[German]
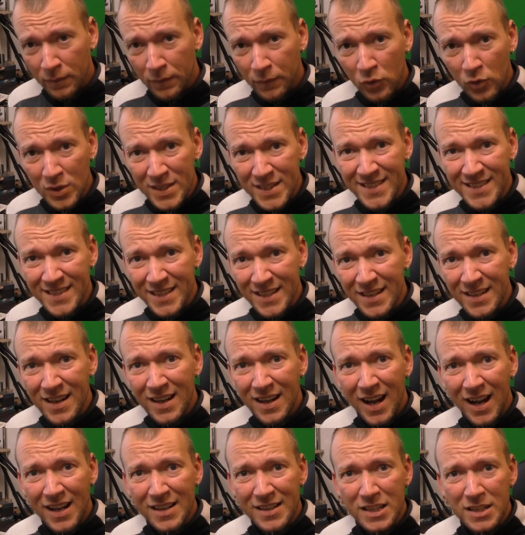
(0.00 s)
Obwohl
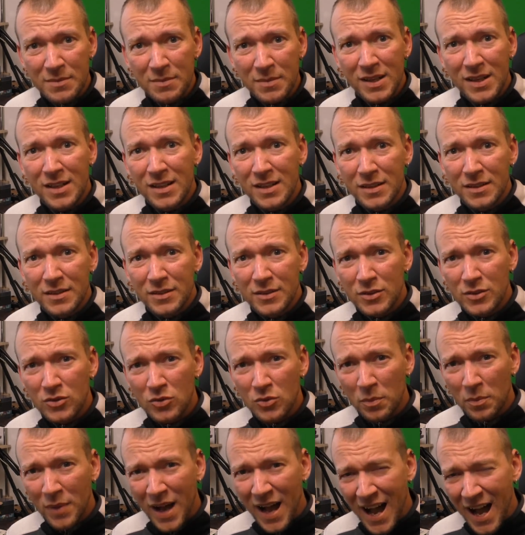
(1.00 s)
Sega halt immer
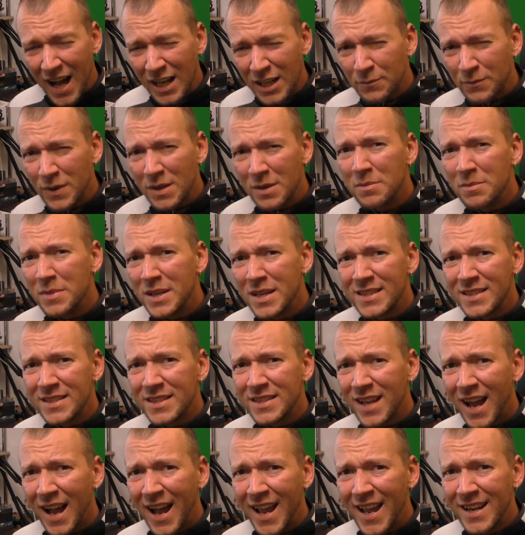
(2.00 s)
so
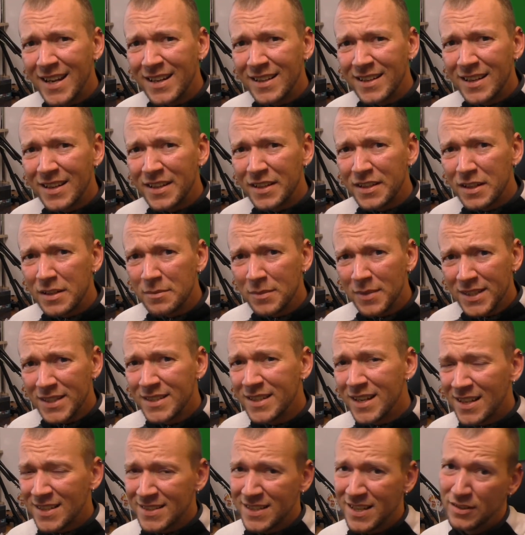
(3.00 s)
hardwaremäßig eigentlich immer die
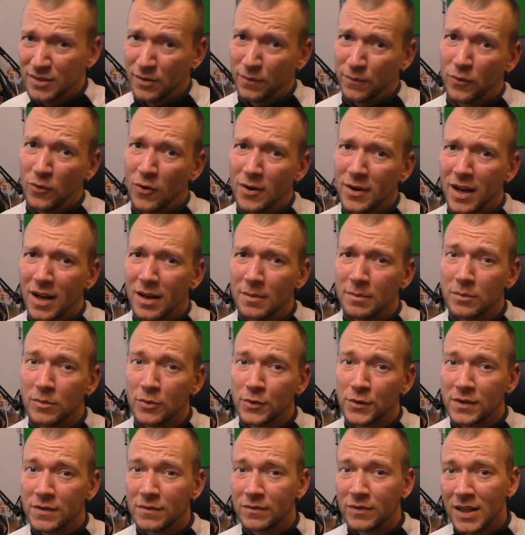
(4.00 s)
Nase hätte vorn haben
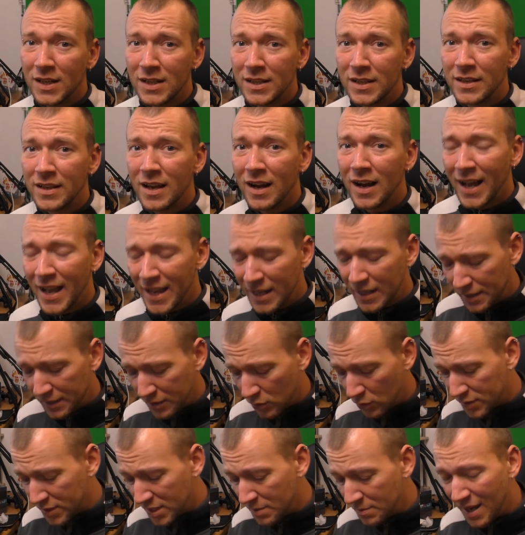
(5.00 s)
müssen, weil die ja eigentlich
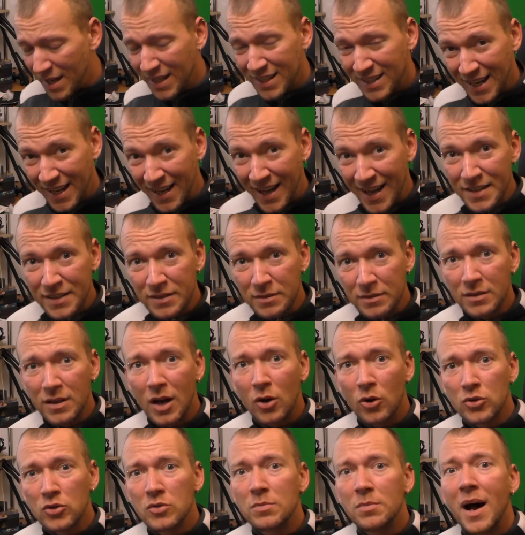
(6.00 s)
aus dem
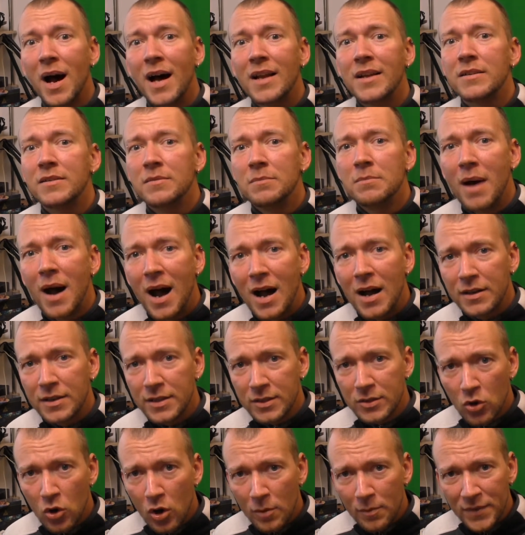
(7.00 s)

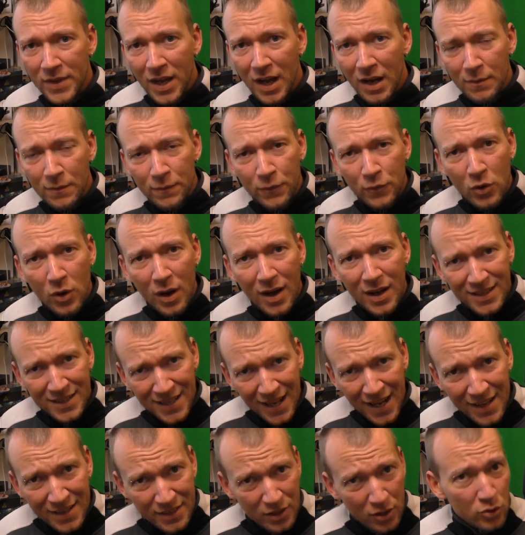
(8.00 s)
Arcade-Automatenmarkt kommen. Die haben früher
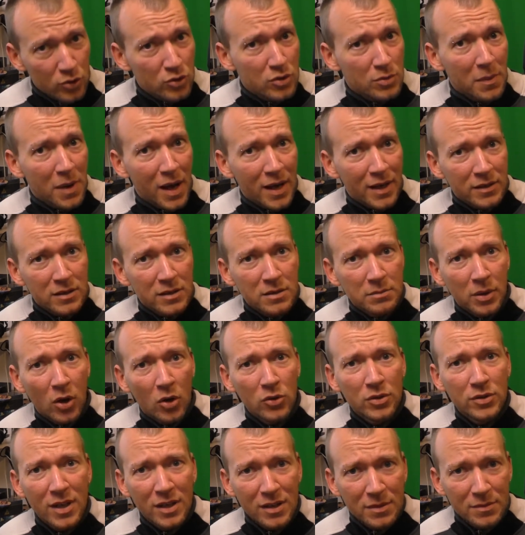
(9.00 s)
Arcade-Automaten
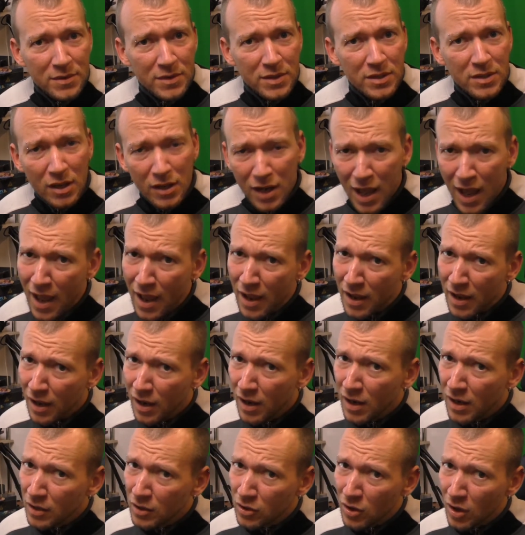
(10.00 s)
gebaut und dann haben sie gesagt, hey,
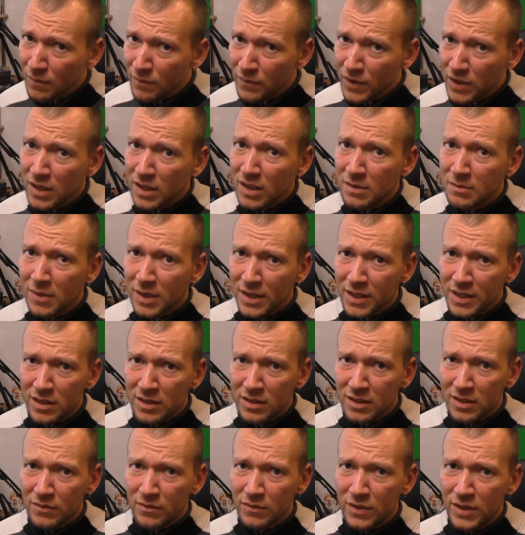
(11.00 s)
komm, wir gehen mal hier
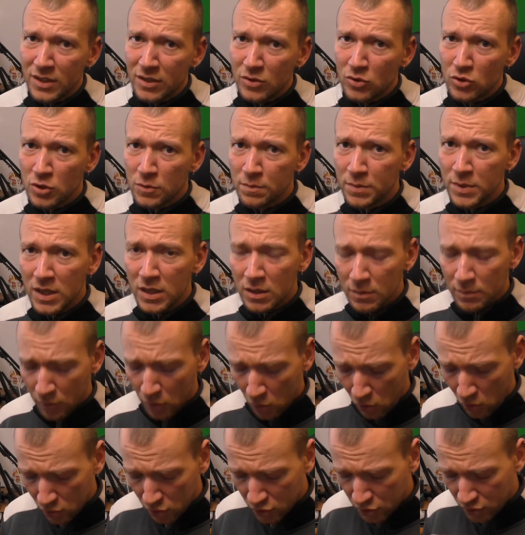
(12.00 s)
in die
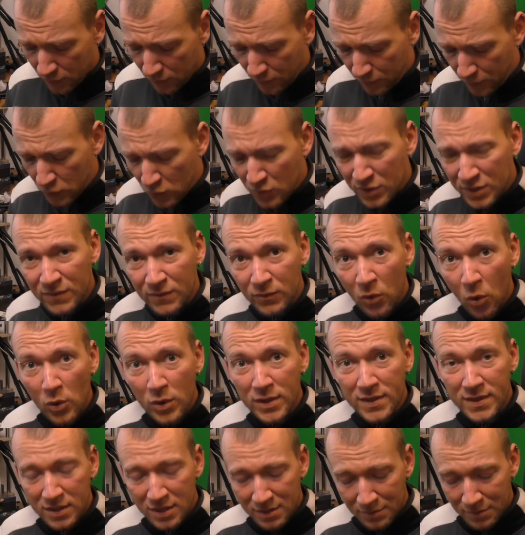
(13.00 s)
Videospielebranche fürs
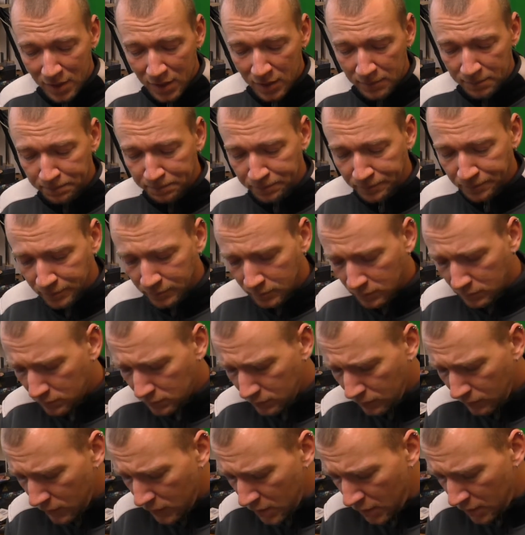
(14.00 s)
Wohnzimmer.
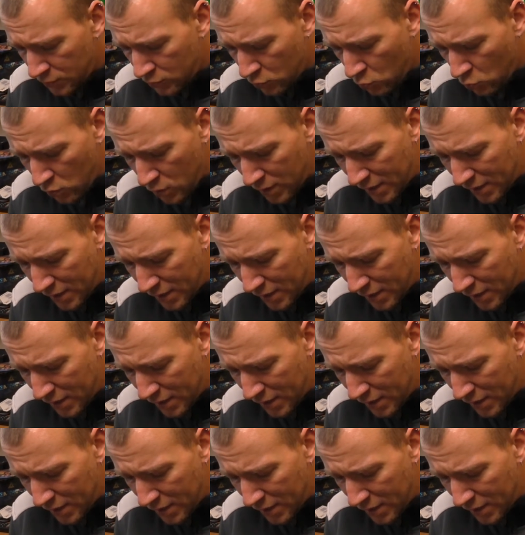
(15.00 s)
So